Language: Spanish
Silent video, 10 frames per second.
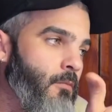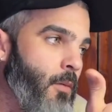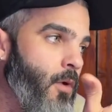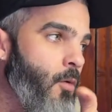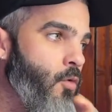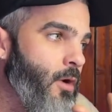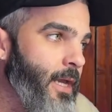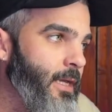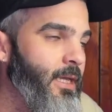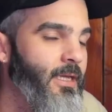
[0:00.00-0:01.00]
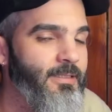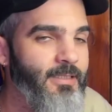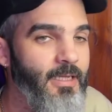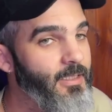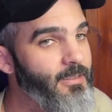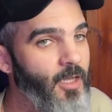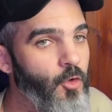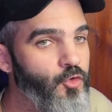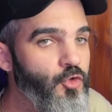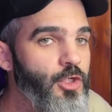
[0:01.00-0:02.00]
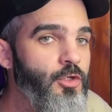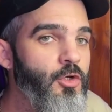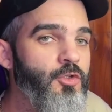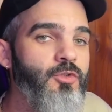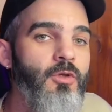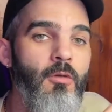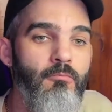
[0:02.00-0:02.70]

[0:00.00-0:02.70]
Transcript: Vamos a buscar que sea el de Estados Unidos.